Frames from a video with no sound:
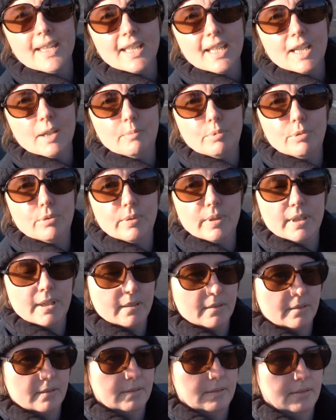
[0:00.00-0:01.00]
Et
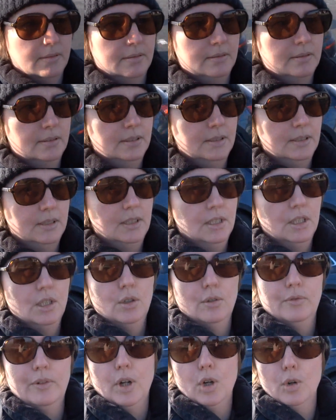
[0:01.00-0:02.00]
puis, euh,
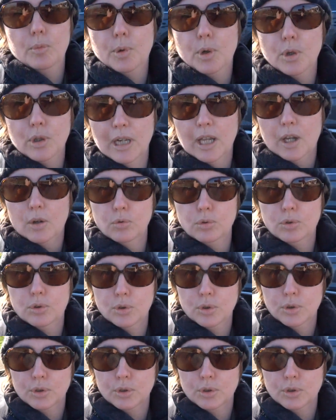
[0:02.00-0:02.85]
on va reprendre la route